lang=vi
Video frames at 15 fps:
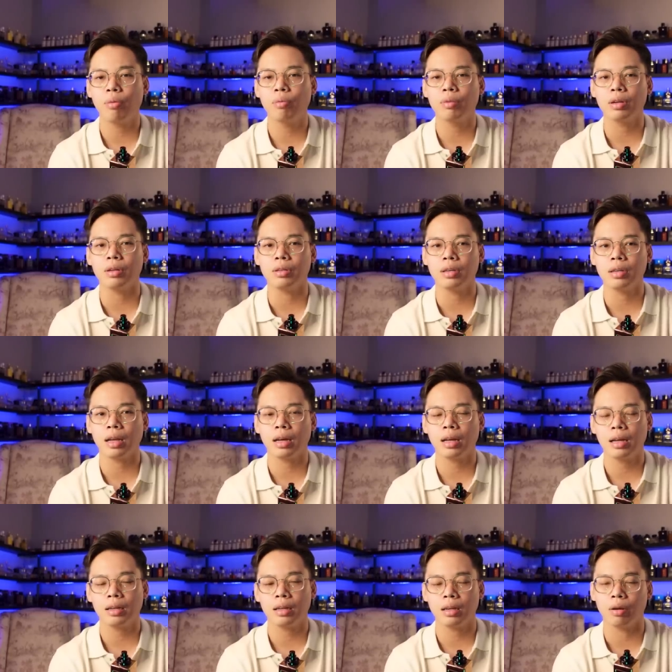phông từ những cái
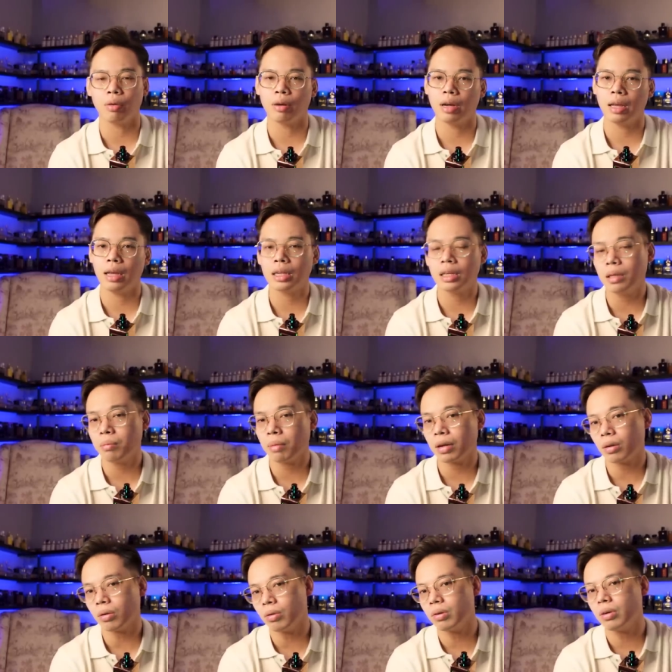nét kiểu
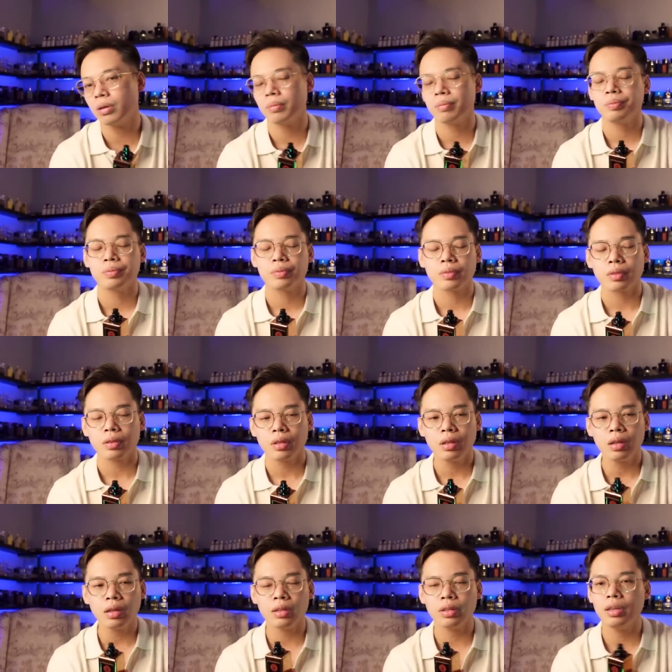ethimaton
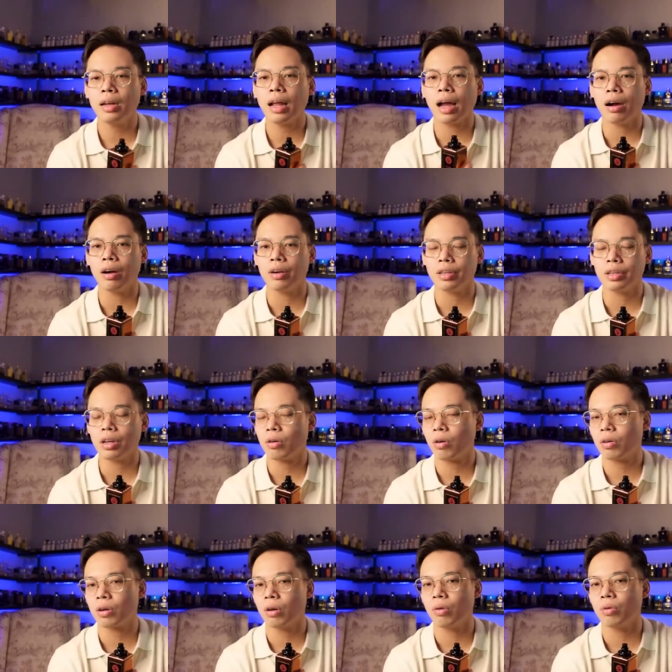như là ở những cái
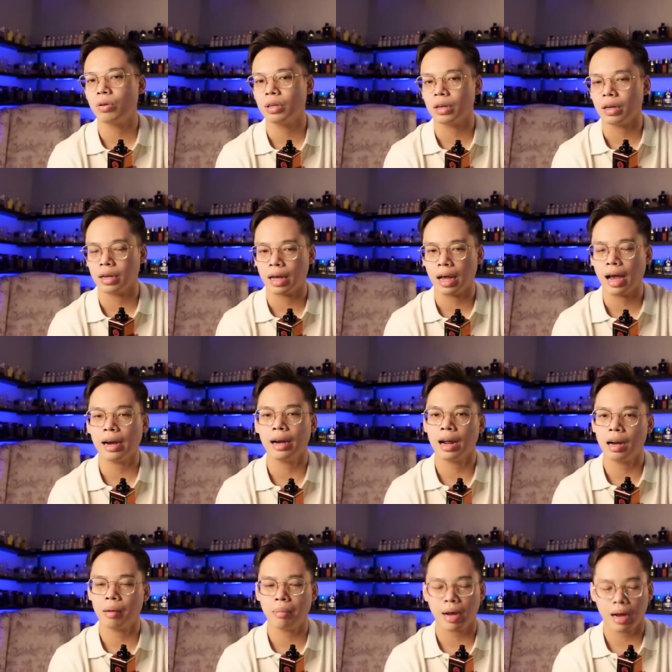con clone như kể cả, cả
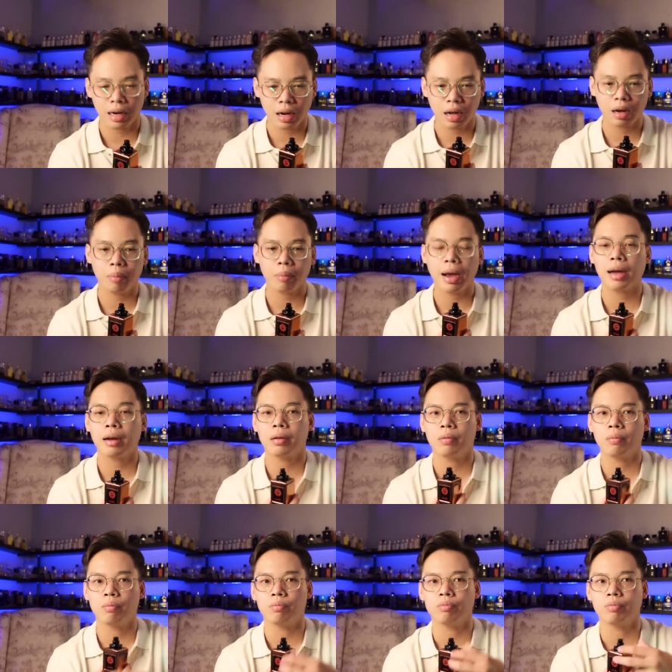anharaman, anharaman
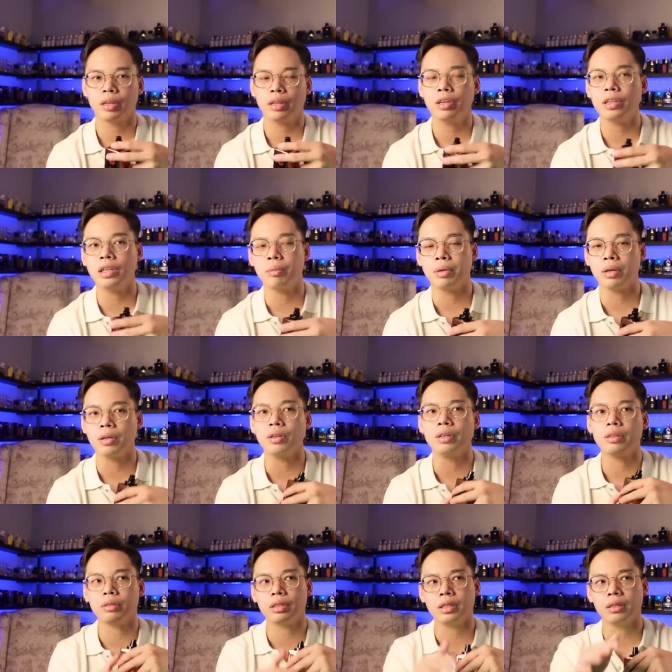Ừ, cái thời điểm mình gửi
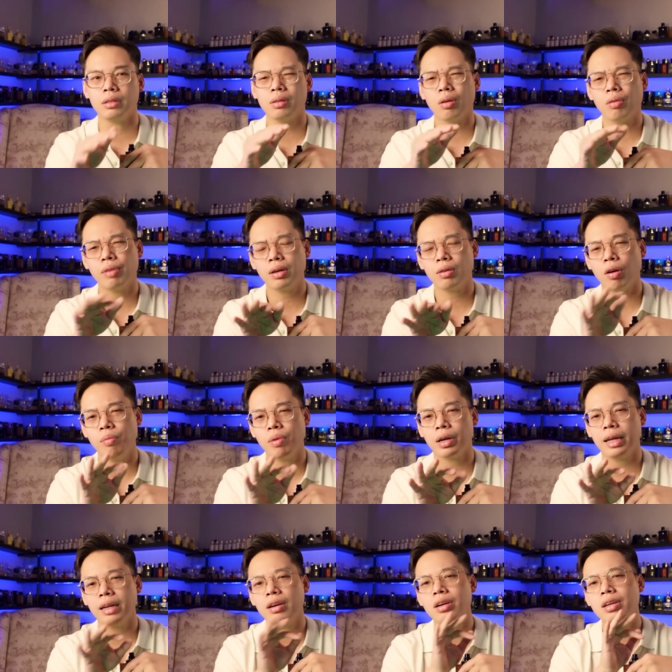thì nó vẫn có một cái
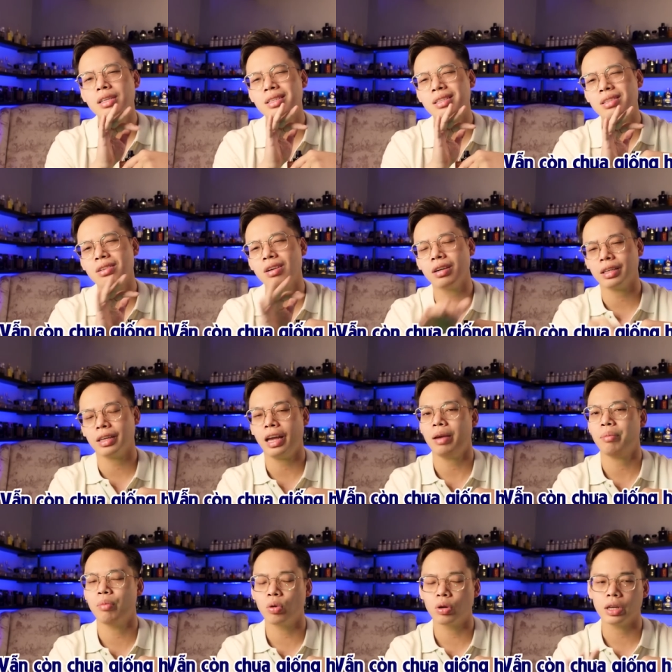nét hơi sượng nhẹ
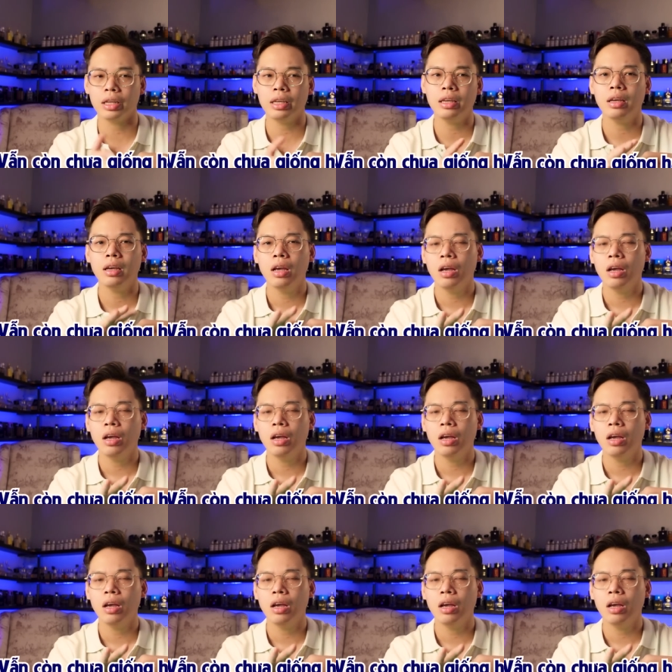một tí